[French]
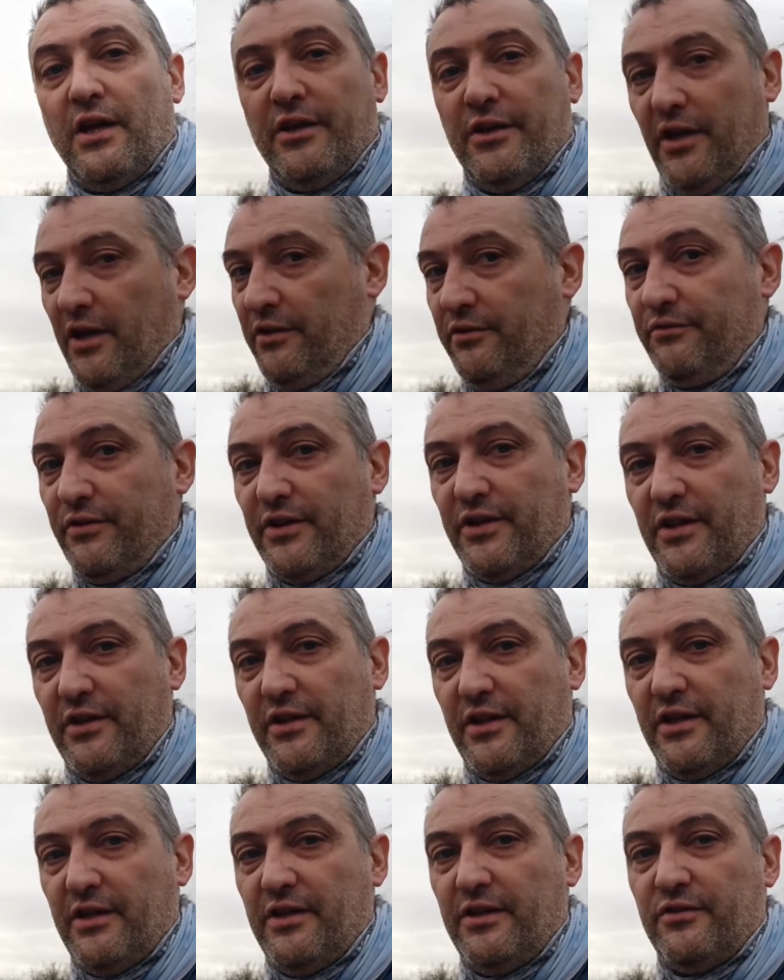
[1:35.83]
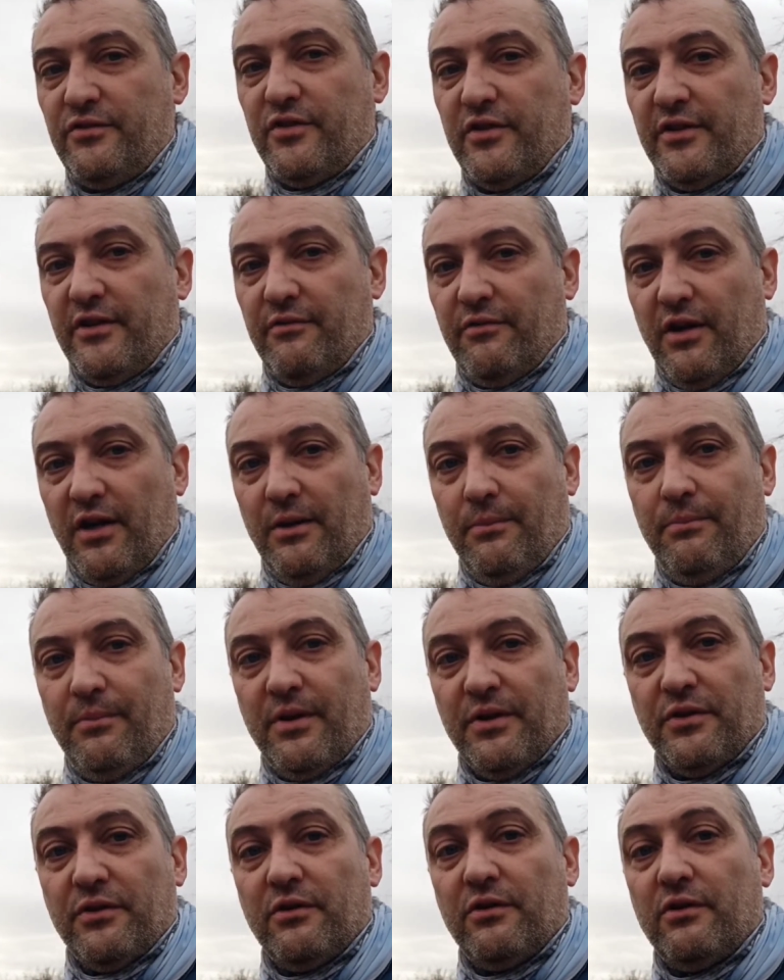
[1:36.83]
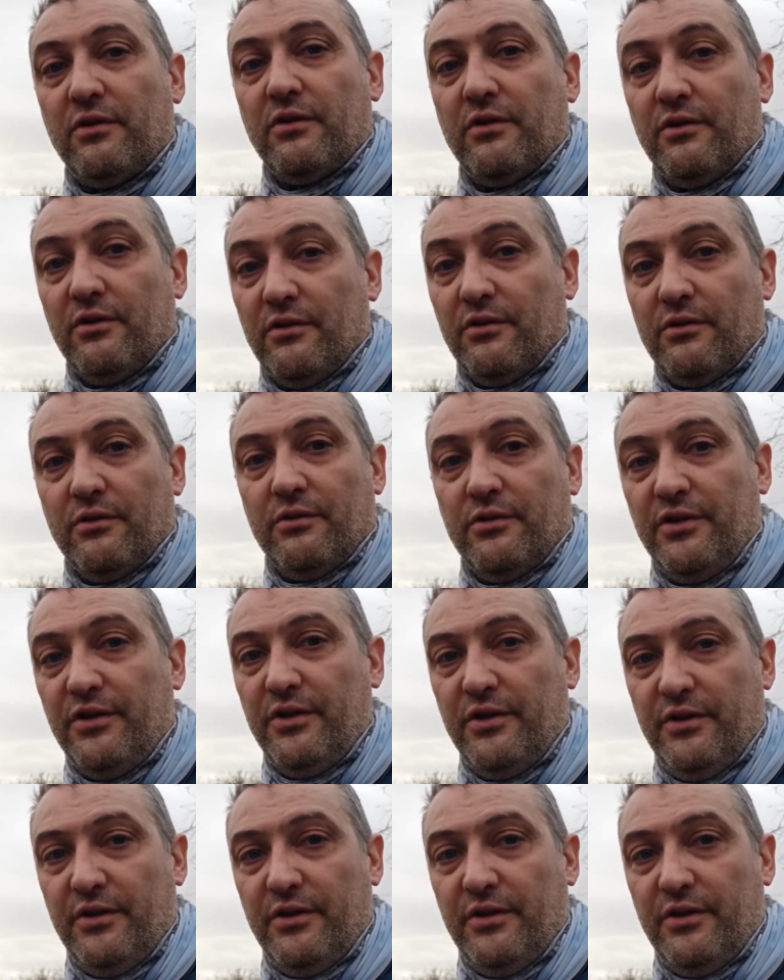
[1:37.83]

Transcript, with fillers: Il y a une vingtaine d'années, c'était valable. Maintenant, euh,